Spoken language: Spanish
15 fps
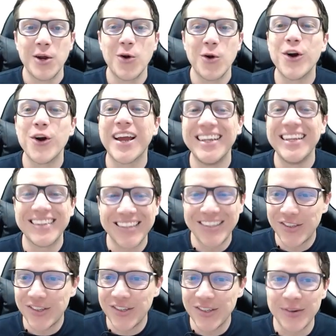¿Con qué
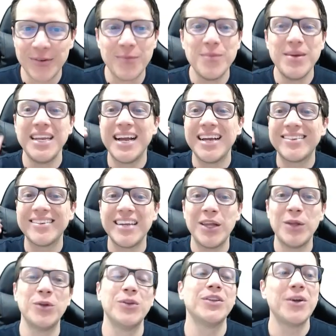intención? Mira
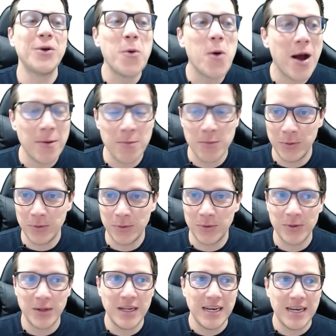hacia dónde vamos.